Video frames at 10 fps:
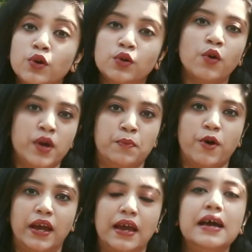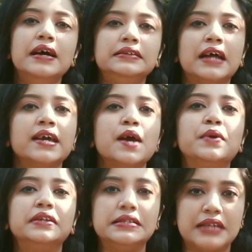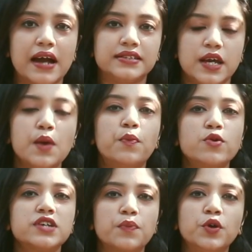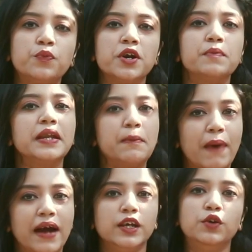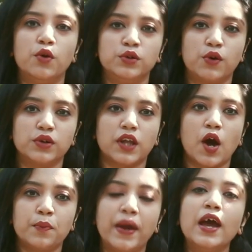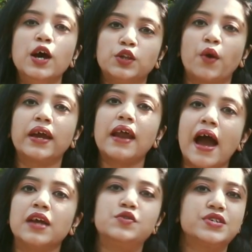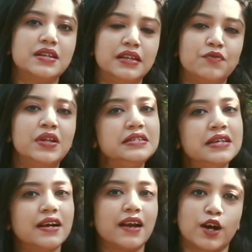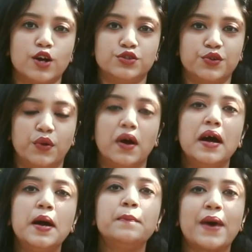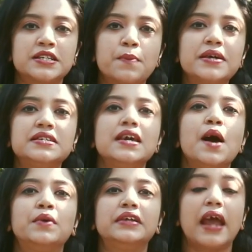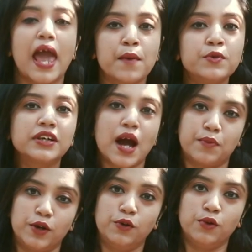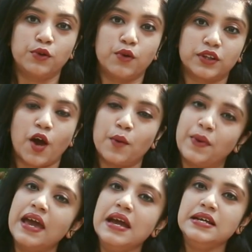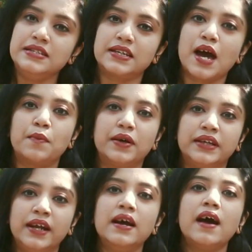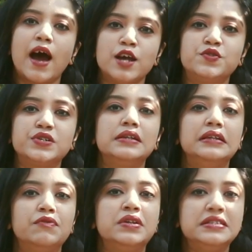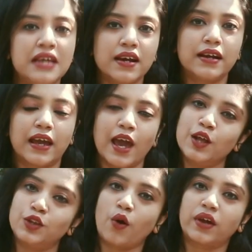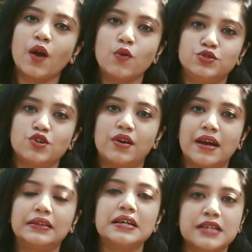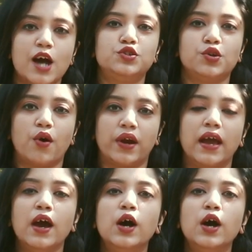রুক্ষ হয়ে পড়ে তাই আমাদের ডায়েটে পর্যাপ্ত পরিমাণে পানি গ্রহণ করতে হবে ত্বকের হাইড্রেশন লেভেল ঠিক রাখার জন্য পাশাপাশি আমাদের এমন খাবার গ্রহণ করতে হবে যেটা আমাদের হাইড্রেশন লেভেল ঠিক রেখে ত্বককে উজ্জ্বল রাখতে সাহায্য করে